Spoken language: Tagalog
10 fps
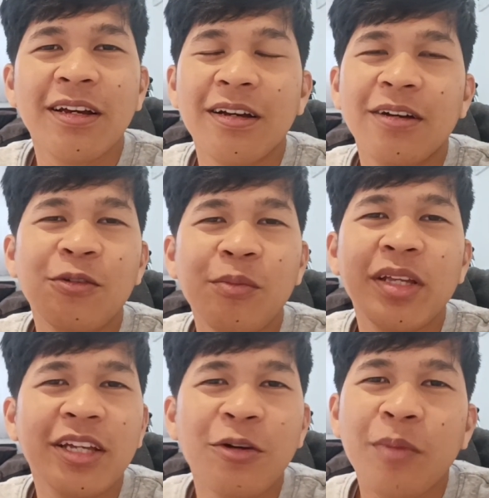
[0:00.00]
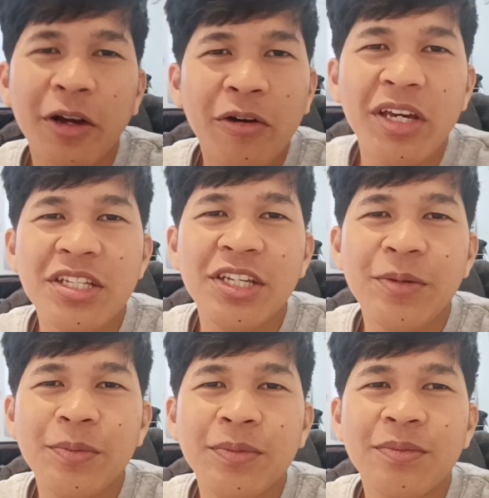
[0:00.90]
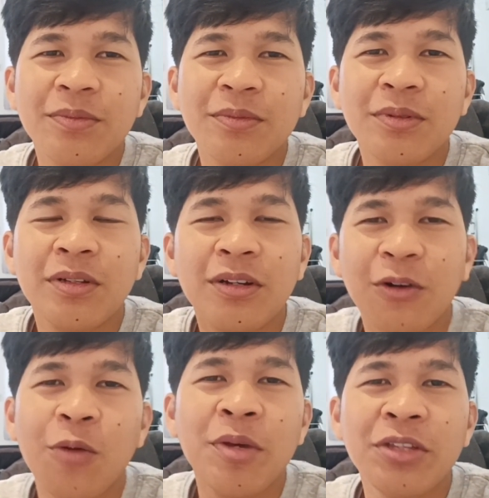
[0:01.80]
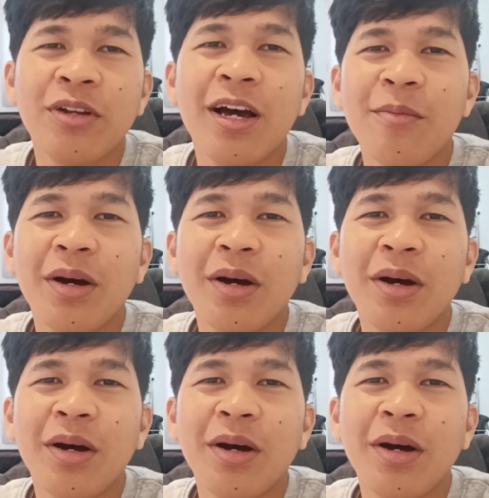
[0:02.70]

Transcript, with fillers: Ah, kung may tanong pa kayo kay Jim, comment nyo lang.